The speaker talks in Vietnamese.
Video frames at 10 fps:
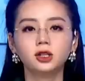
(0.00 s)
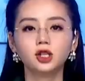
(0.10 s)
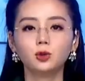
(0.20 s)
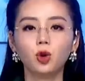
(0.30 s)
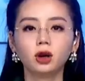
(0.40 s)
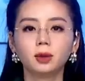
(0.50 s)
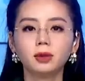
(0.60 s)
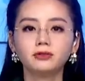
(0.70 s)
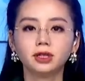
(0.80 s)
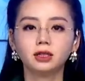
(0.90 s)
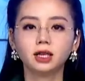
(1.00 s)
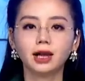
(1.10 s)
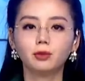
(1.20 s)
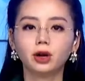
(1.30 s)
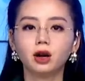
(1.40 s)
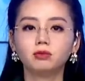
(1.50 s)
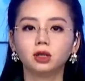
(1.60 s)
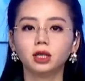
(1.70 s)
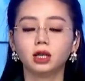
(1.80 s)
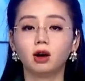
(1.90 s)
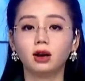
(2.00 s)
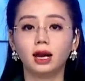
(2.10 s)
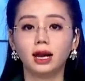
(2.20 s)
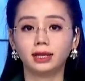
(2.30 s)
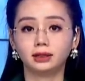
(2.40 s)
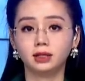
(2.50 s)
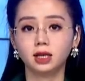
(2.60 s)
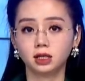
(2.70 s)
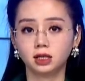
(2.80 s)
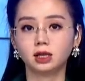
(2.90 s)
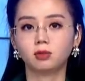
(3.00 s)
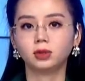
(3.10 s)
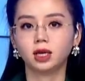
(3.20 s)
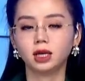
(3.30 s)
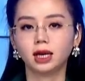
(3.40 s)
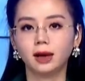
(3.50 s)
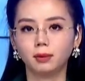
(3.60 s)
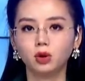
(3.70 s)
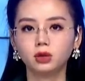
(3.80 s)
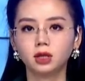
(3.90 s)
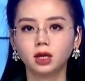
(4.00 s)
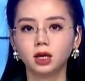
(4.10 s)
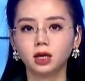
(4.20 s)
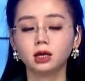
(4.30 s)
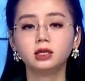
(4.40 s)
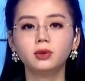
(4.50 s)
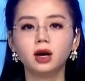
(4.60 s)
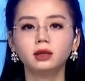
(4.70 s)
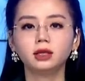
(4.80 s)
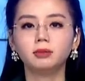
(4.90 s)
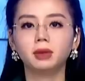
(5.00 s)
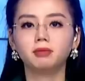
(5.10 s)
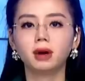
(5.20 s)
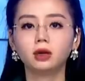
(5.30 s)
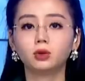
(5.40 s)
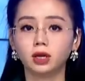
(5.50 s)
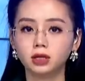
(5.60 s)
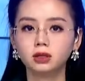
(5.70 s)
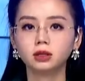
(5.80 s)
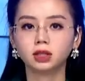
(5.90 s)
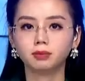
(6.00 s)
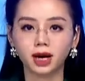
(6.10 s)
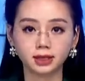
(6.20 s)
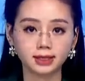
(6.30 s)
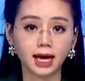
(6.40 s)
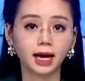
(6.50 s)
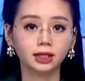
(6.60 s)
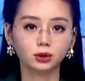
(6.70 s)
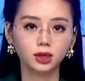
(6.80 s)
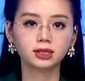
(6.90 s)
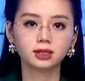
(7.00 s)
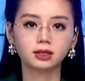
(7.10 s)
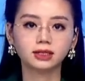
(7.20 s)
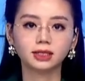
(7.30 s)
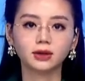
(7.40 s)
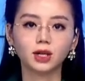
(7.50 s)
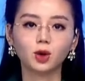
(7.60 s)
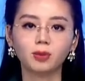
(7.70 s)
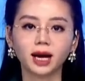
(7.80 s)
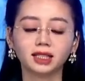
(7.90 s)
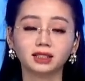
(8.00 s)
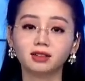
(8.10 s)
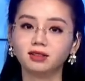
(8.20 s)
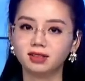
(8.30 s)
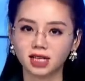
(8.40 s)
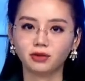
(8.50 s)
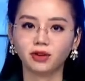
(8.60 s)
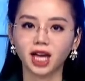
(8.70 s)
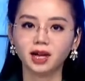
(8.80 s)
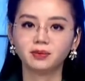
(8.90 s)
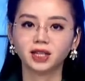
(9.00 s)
Trung Quốc đang bước vào những ngày mùa đông có thể coi là lạnh nhất trong thế kỷ 21. Ở nhiều nơi tại miền Bắc của đất nước thì băng giá, tuyết rơi tạo nên khung cảnh tựa như tranh vẽ.